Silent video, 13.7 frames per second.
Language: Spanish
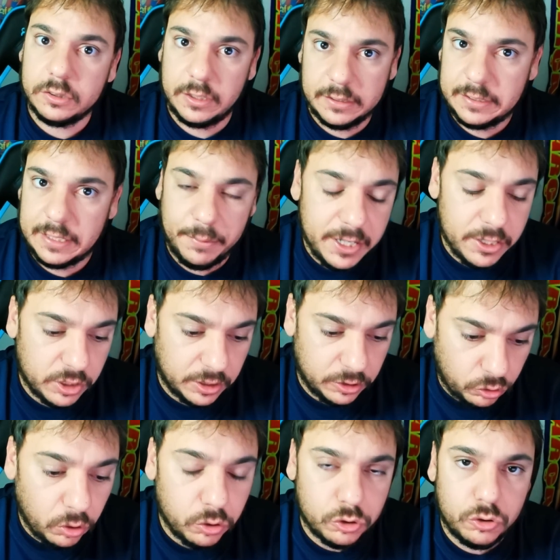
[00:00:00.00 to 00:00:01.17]
Sabéis,
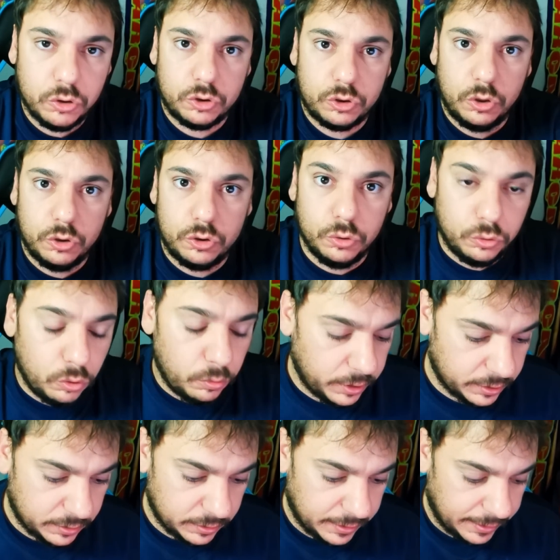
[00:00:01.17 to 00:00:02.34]
todos los,
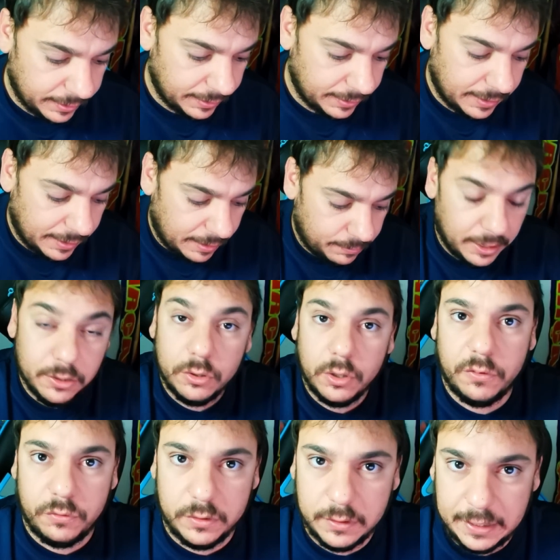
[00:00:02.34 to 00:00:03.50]
youtubers eh, hablando de,